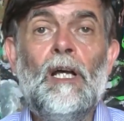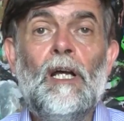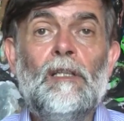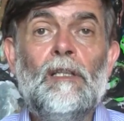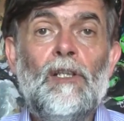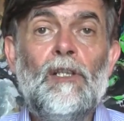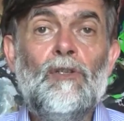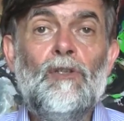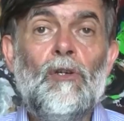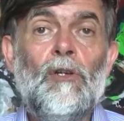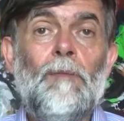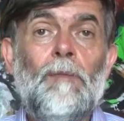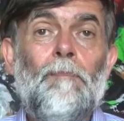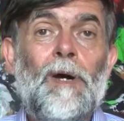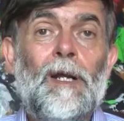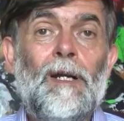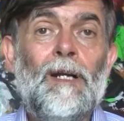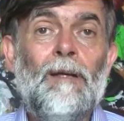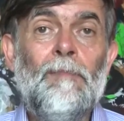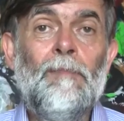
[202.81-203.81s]
attenzione,
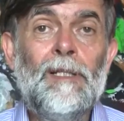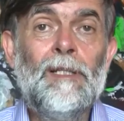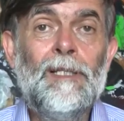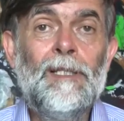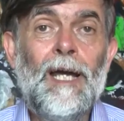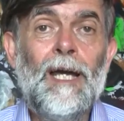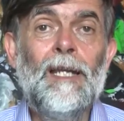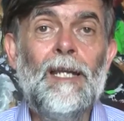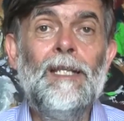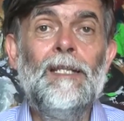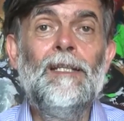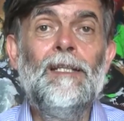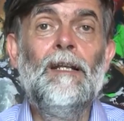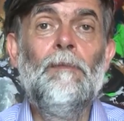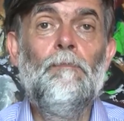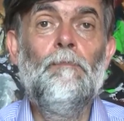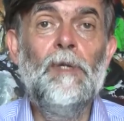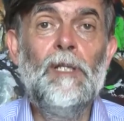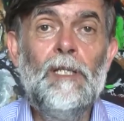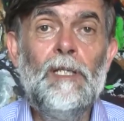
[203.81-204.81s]
parlamentari
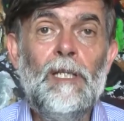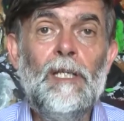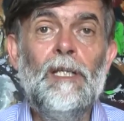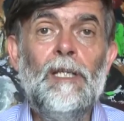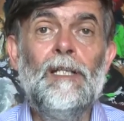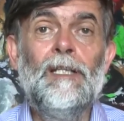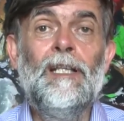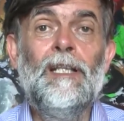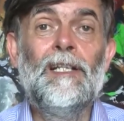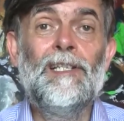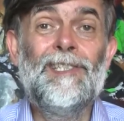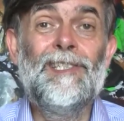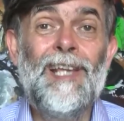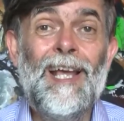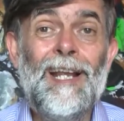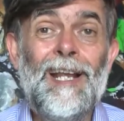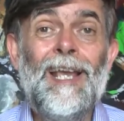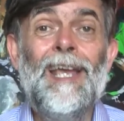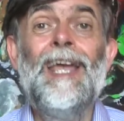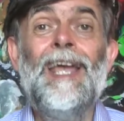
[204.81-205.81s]
del PD, del
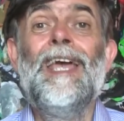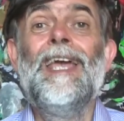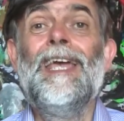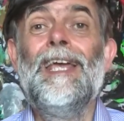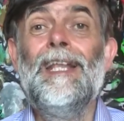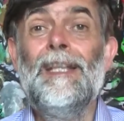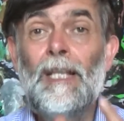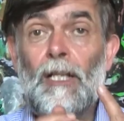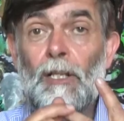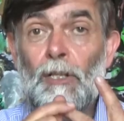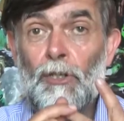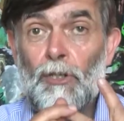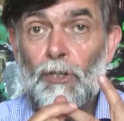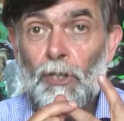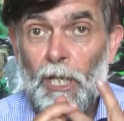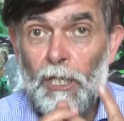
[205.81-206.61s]
SEL e, de,